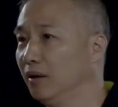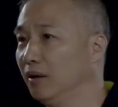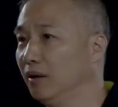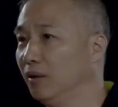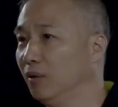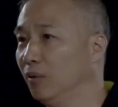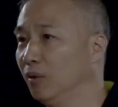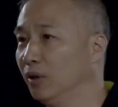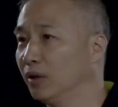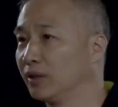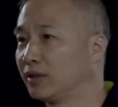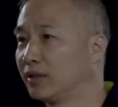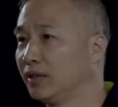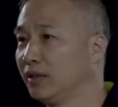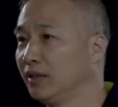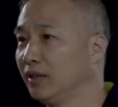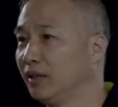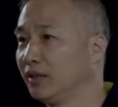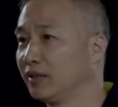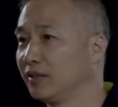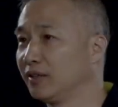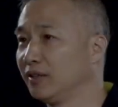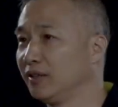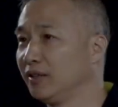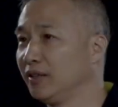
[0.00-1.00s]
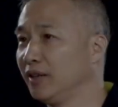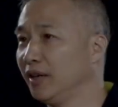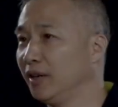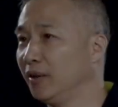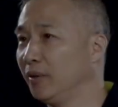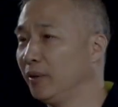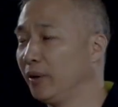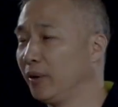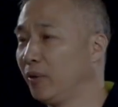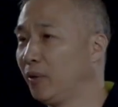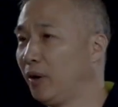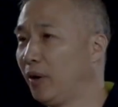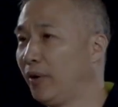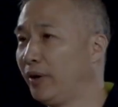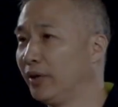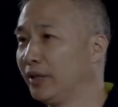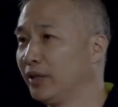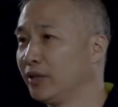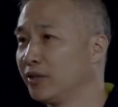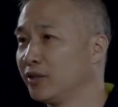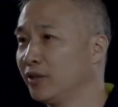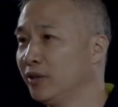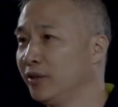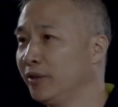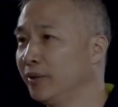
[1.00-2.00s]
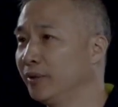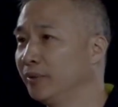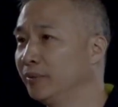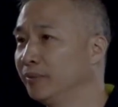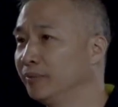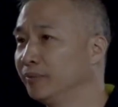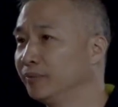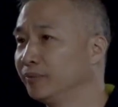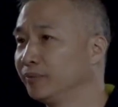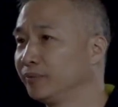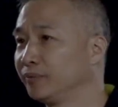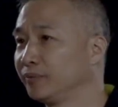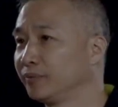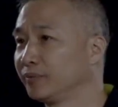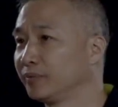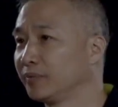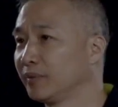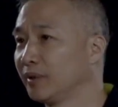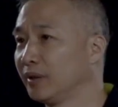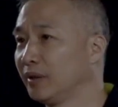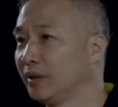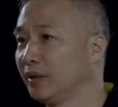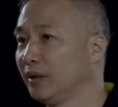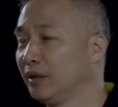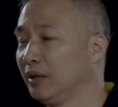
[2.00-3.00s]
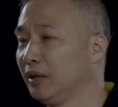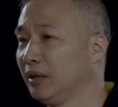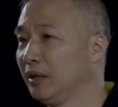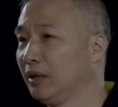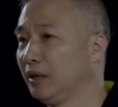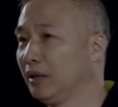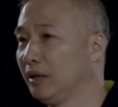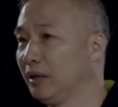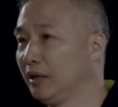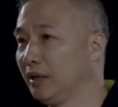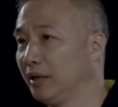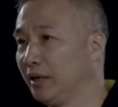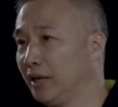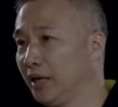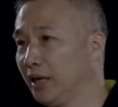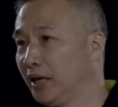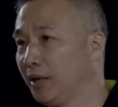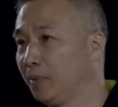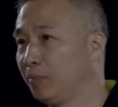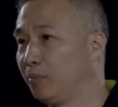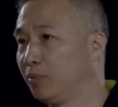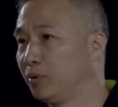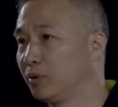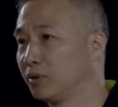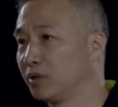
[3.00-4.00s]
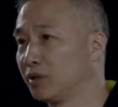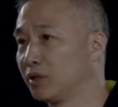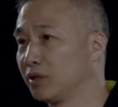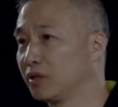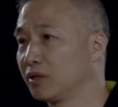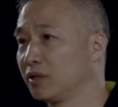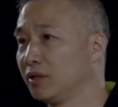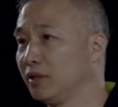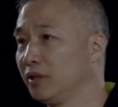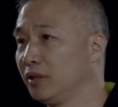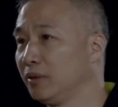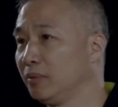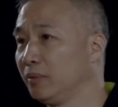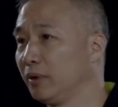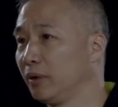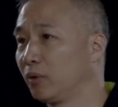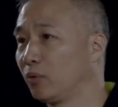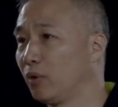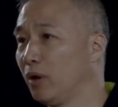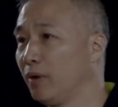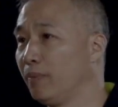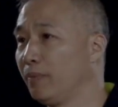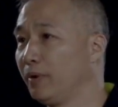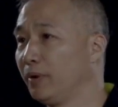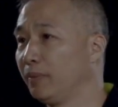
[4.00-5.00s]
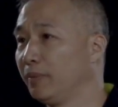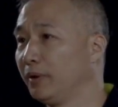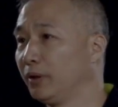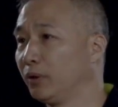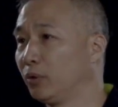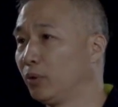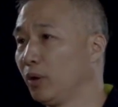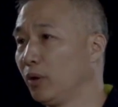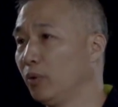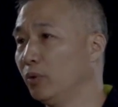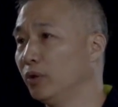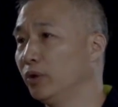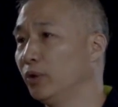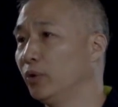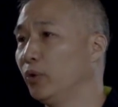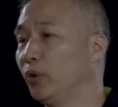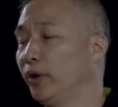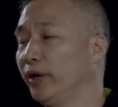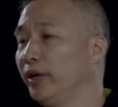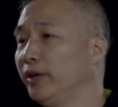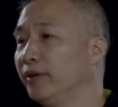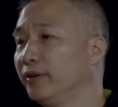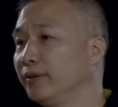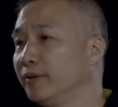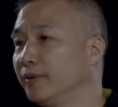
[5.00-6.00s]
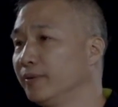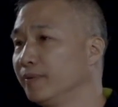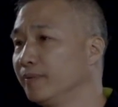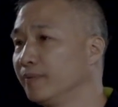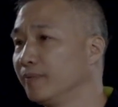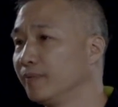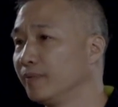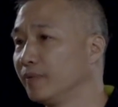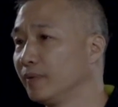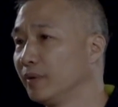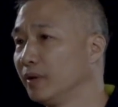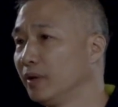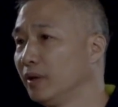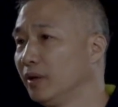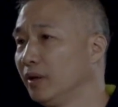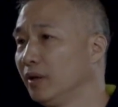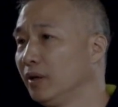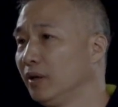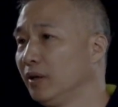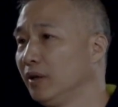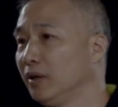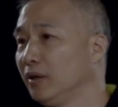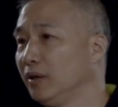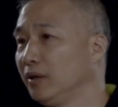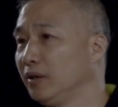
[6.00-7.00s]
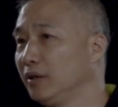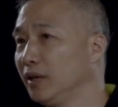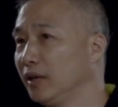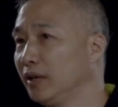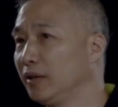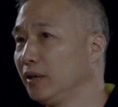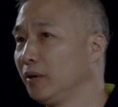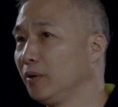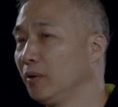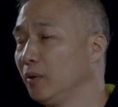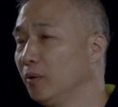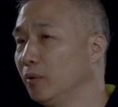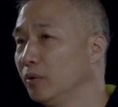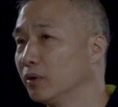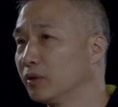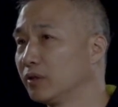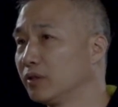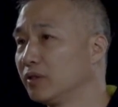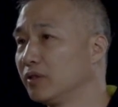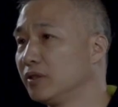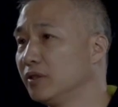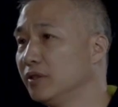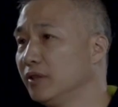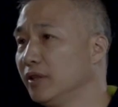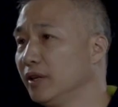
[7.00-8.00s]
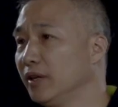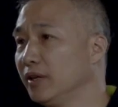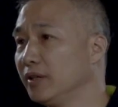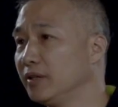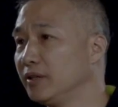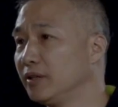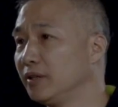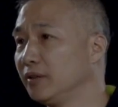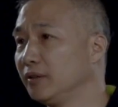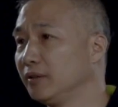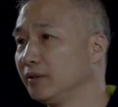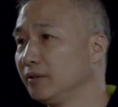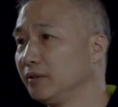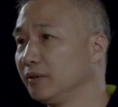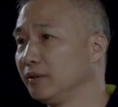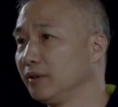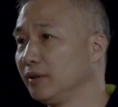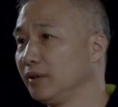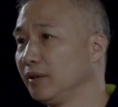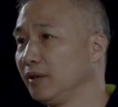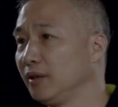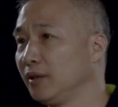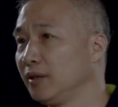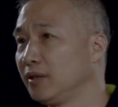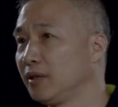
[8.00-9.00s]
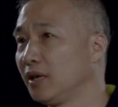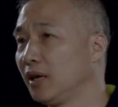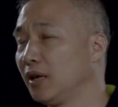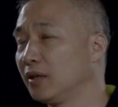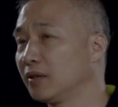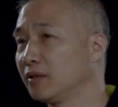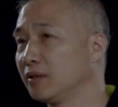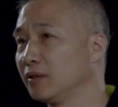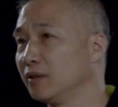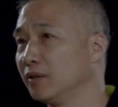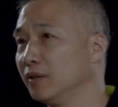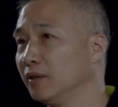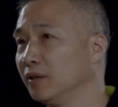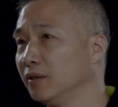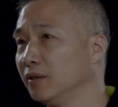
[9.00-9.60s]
我真的是眼泪哗哗的直流。也不只是因为官兵们对我的回礼，也因为我自己内心一下子